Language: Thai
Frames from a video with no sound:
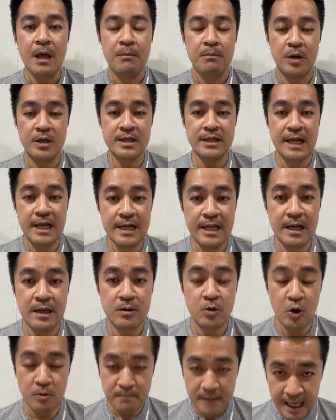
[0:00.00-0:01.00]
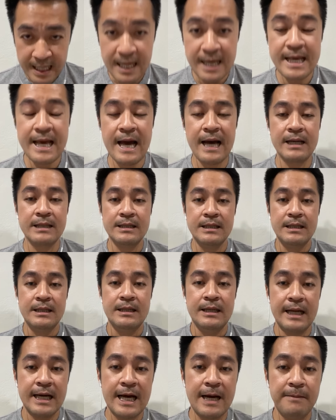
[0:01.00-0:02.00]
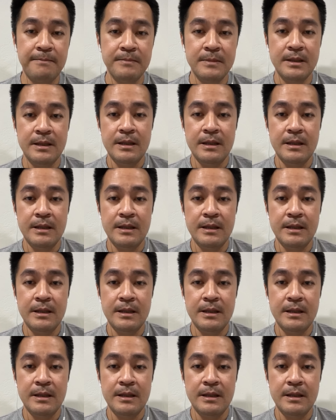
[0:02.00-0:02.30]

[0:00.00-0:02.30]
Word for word: เพราะฉะนั้นเนี่ยกฎหมายหลายอย่างนะครับ